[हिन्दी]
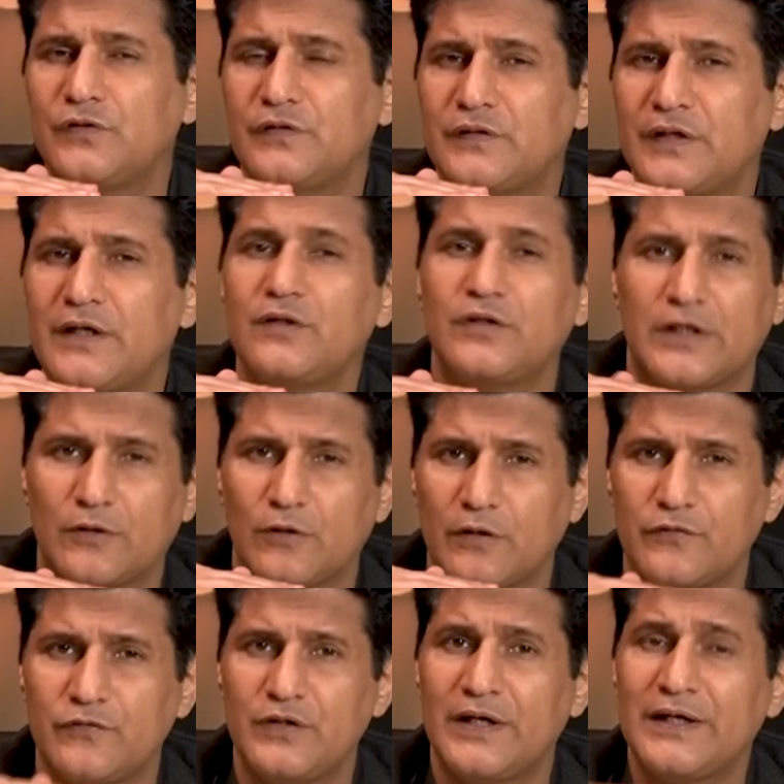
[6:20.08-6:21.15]
चीज़ है
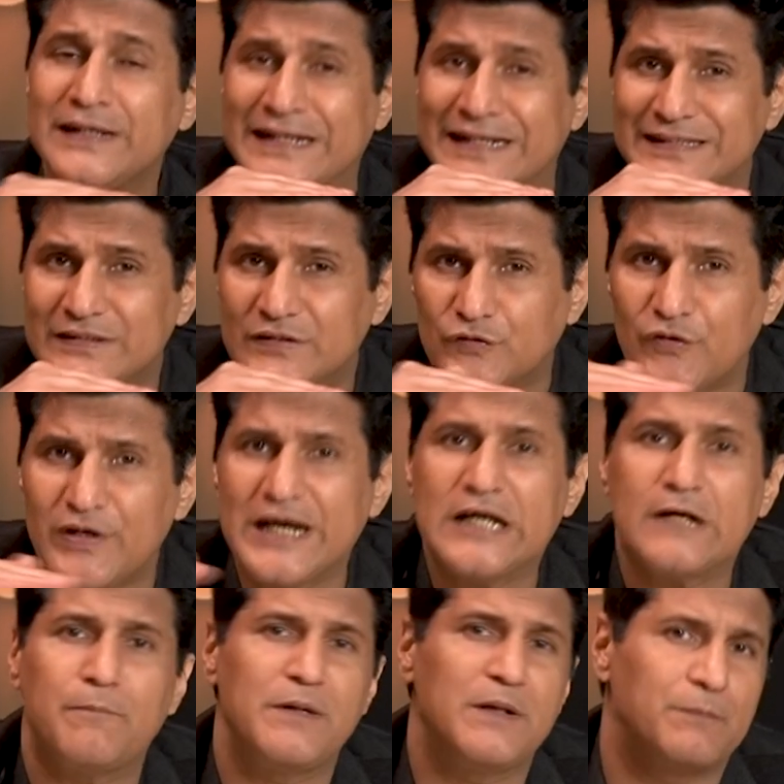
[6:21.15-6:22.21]
टेक्नोलॉजी है
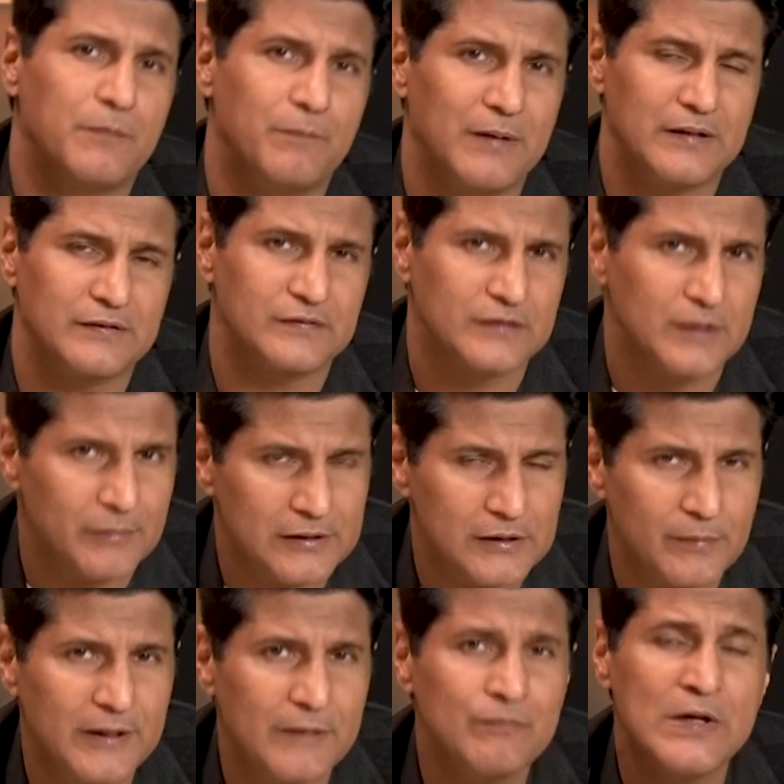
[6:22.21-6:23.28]
स्ट्रेट पेपर पाथ इसका
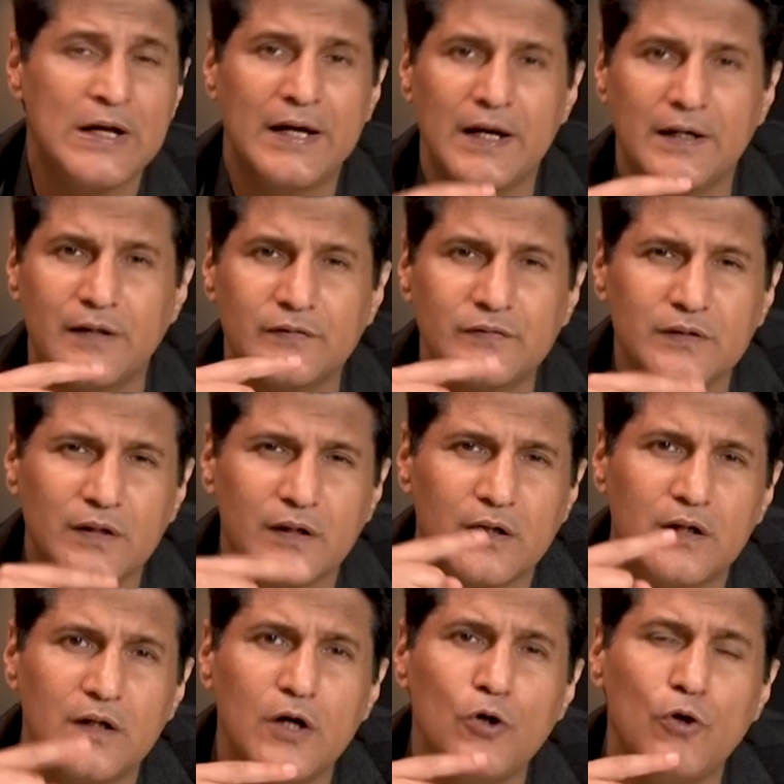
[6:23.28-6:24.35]
मतलब है इट डजेंट
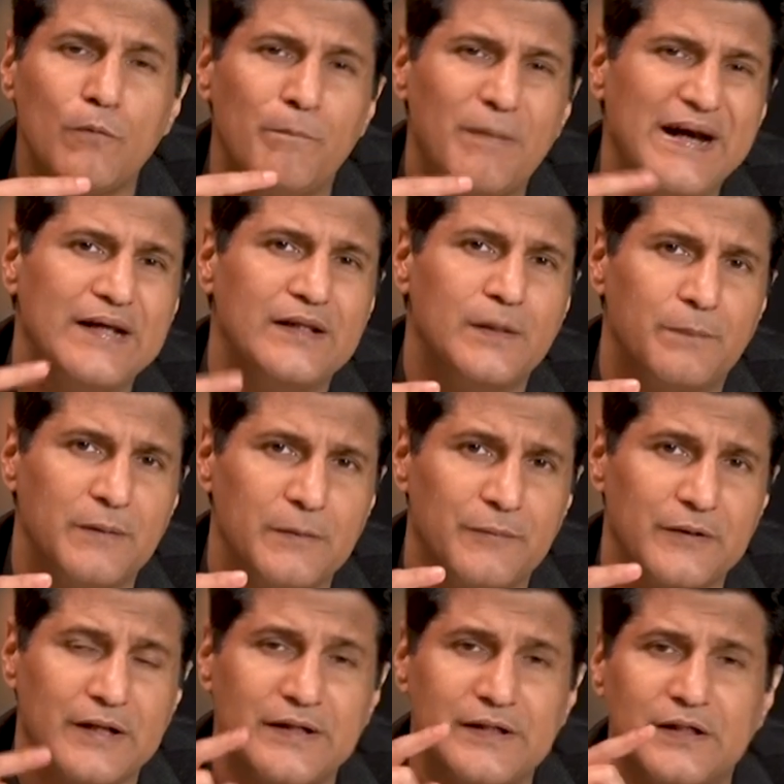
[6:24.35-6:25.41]
कर्ल और बेंड द
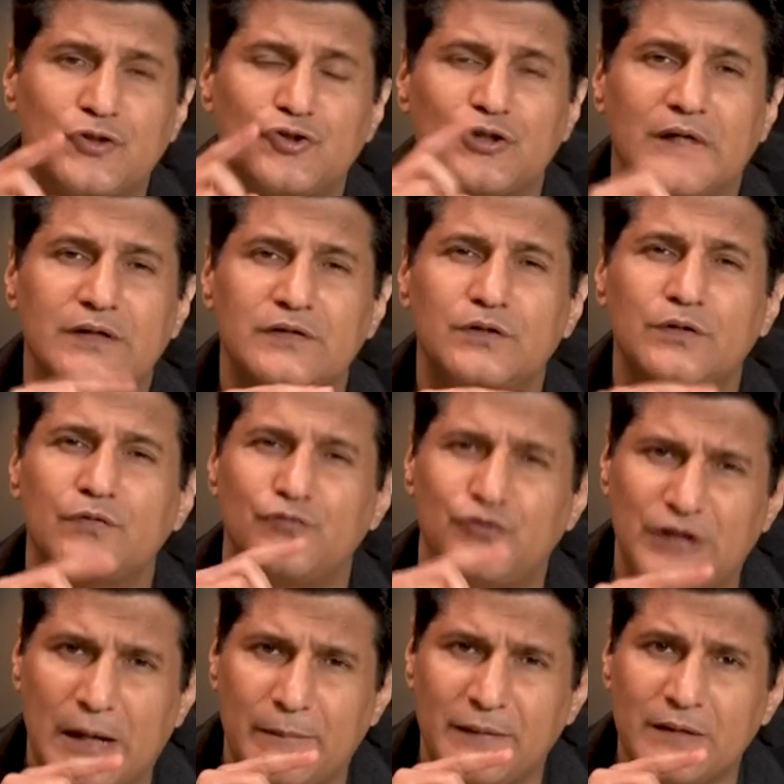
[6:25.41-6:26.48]
पेपर यानी कि चांसेज ऑफ
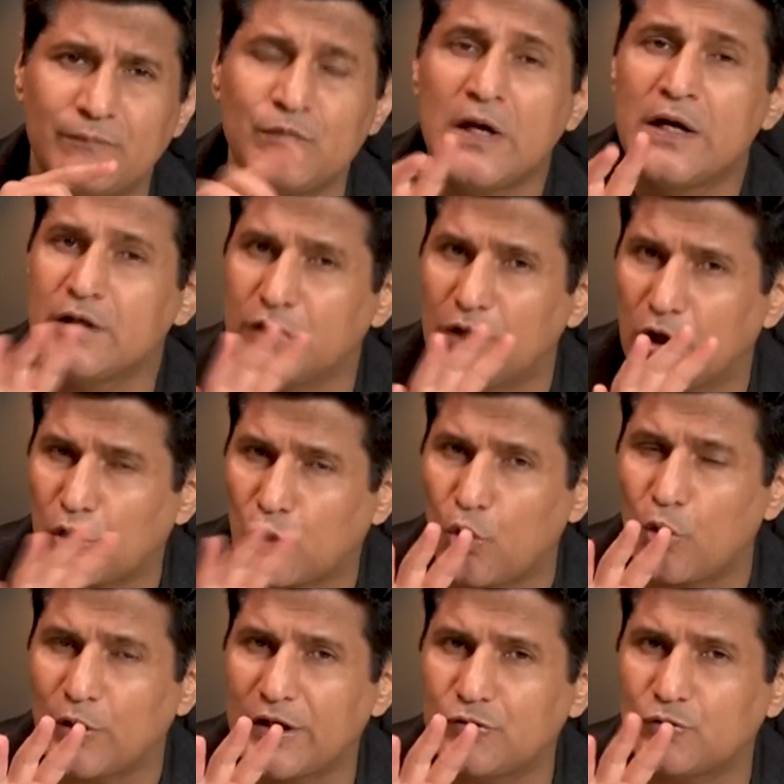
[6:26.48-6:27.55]
जैमिंग या
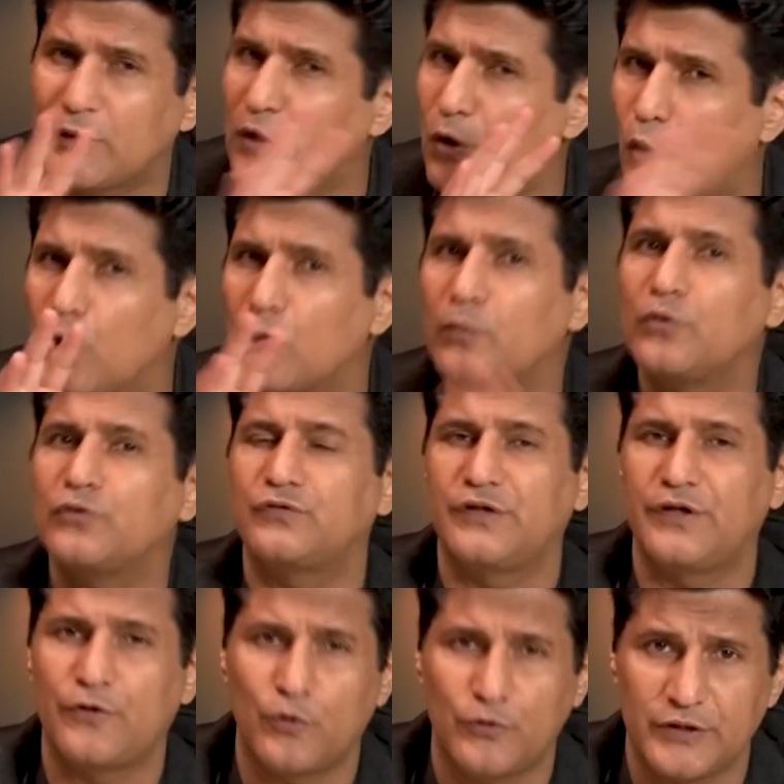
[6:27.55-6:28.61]
क्लॉगिंग जो है ऑलमोस्ट
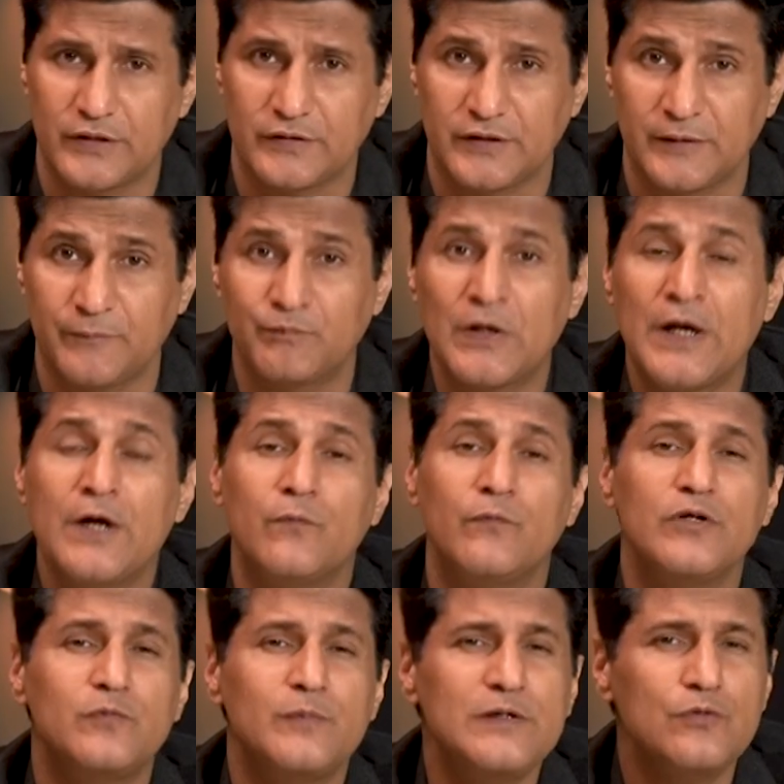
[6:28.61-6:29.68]
जीरो हो जाते हैं
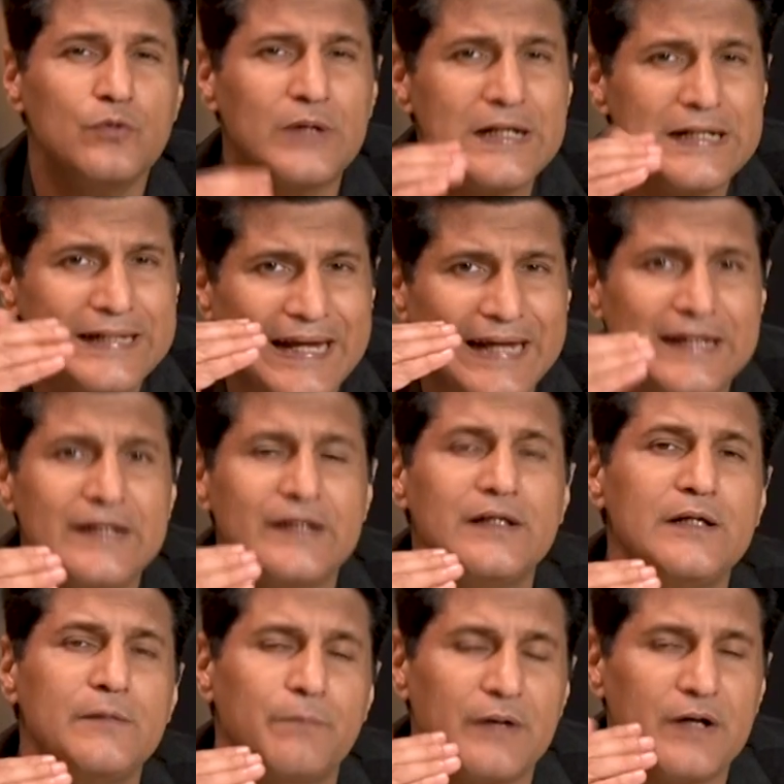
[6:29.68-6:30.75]
विच मीन्स यू कैन
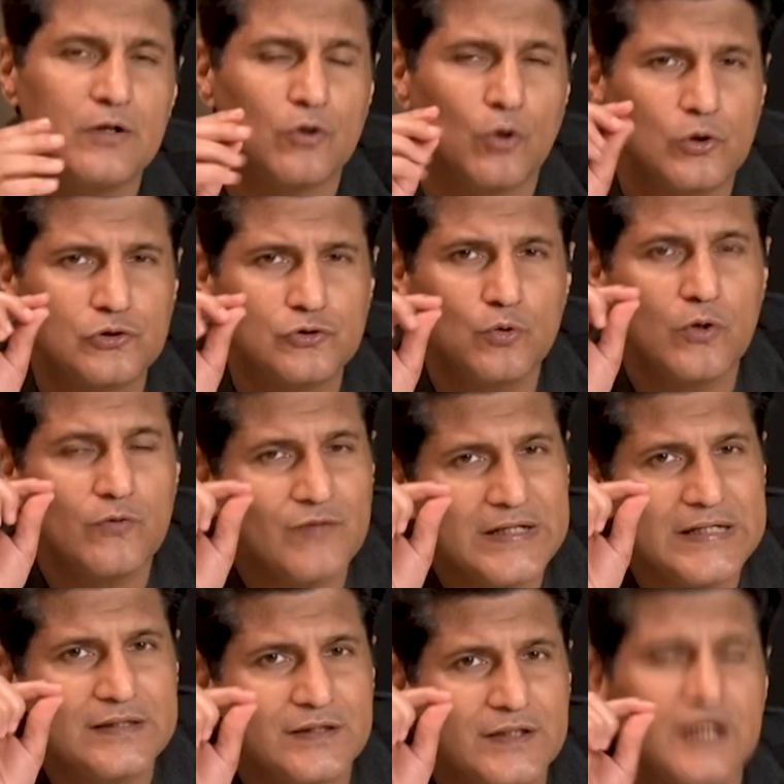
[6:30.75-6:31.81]
टेक्निकली प्रिंट ऑल्सो ऑन
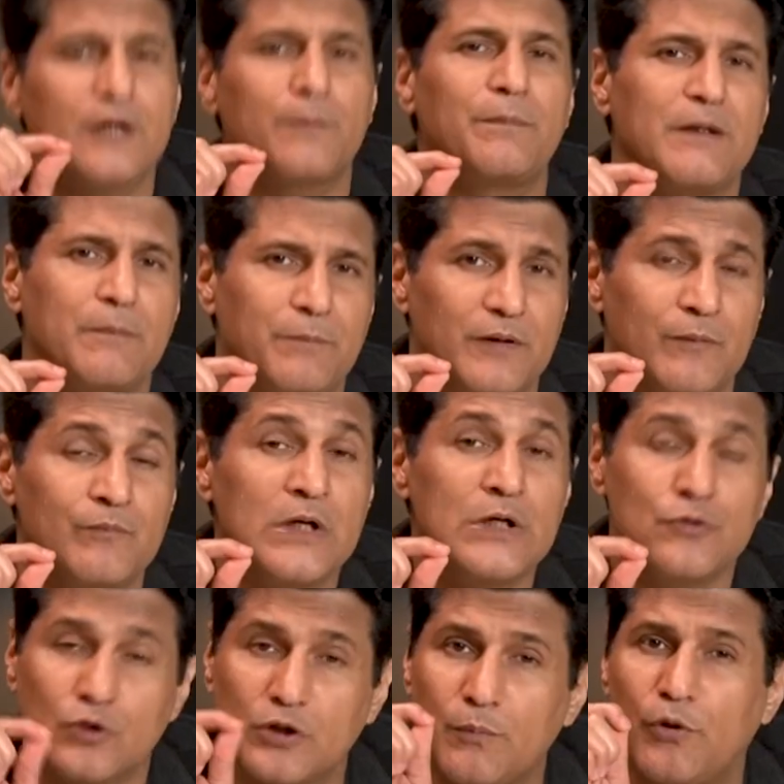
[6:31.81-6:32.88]
वेरी थिक पेपर
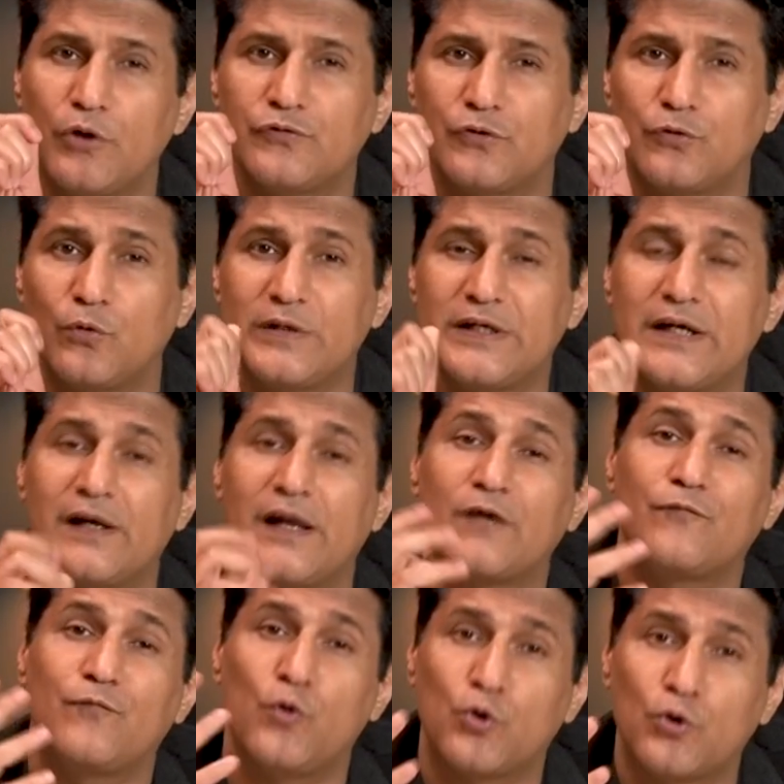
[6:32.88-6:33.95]
क्योंकि बहुत ज़रूरी है
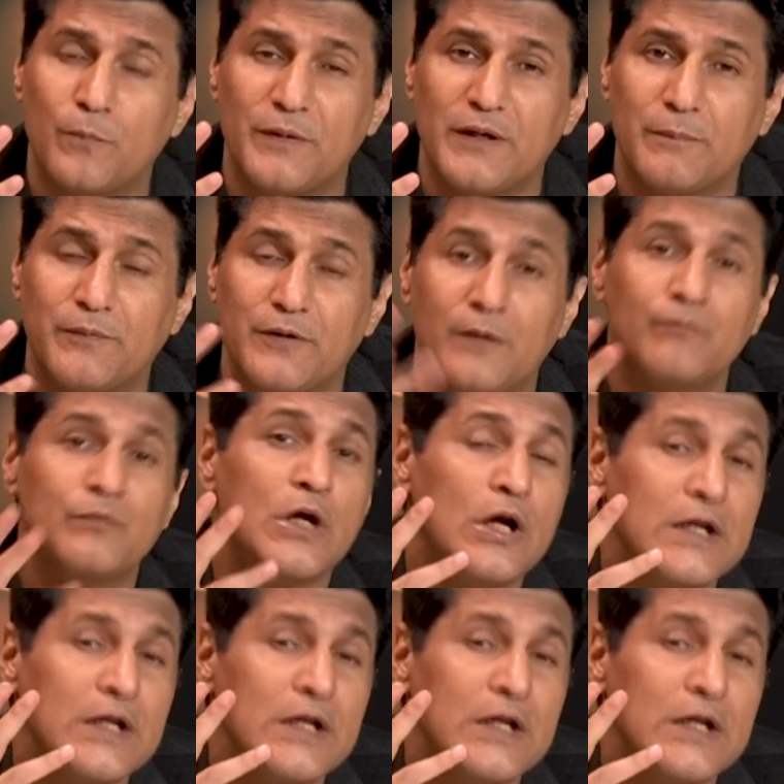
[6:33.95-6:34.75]
लाइक फोटो पेपर